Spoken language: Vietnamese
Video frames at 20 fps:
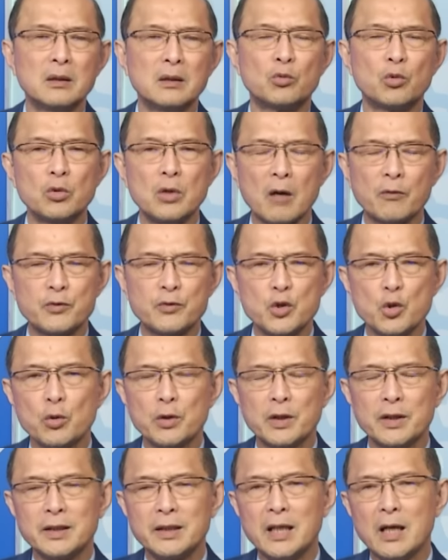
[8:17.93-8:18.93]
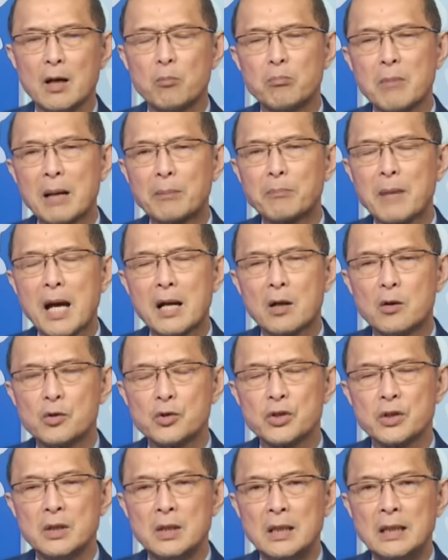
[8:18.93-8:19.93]
Rudolph Giuliani, ông Mark
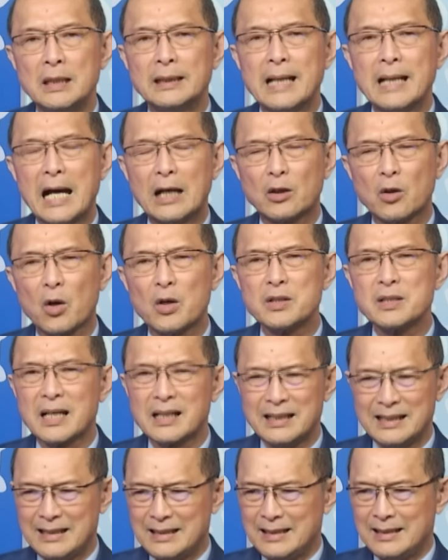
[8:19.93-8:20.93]
Meadows đã nói rằng